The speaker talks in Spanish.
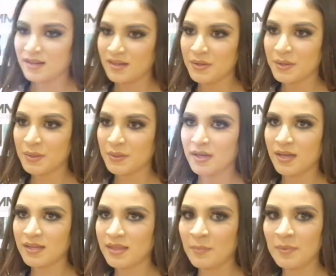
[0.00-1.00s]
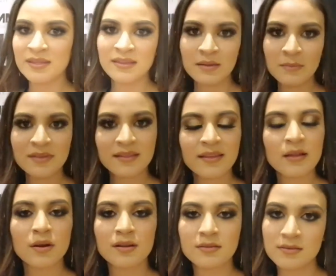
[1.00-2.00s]
yo creo que independientemente de
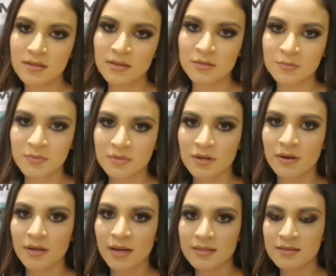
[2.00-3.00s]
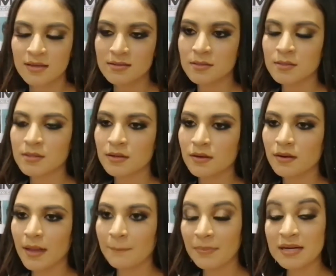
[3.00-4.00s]
los retos que nos puso la organización, yo creo
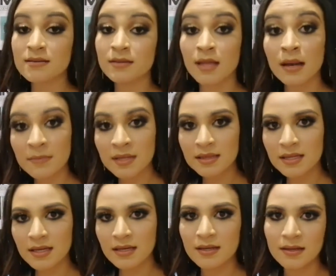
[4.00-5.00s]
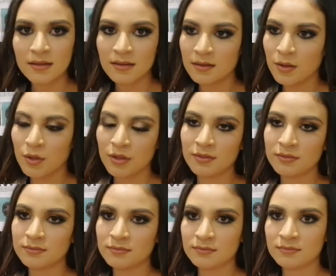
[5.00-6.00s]
que personalmente
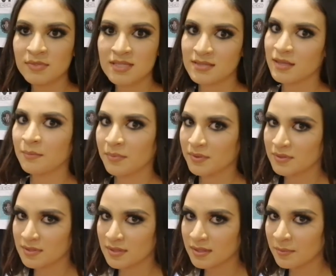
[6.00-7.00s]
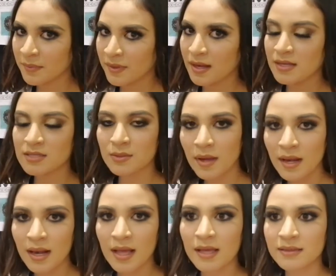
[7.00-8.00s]
con mis tiempos, el tiempo de la
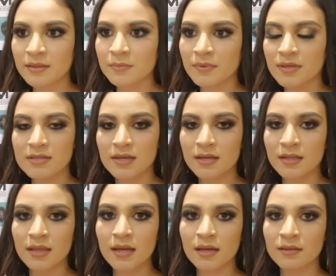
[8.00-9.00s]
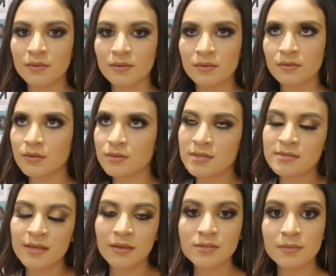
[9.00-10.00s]
escuela, tiempo de estar dedicando unos
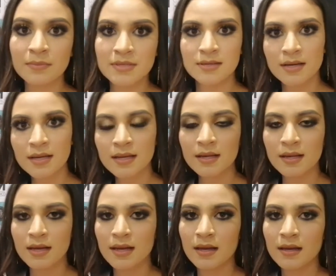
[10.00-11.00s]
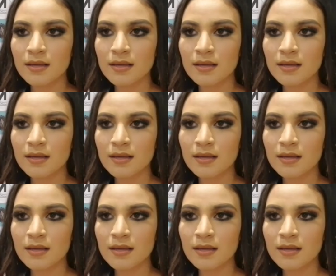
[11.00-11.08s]
ensayos de pasarela,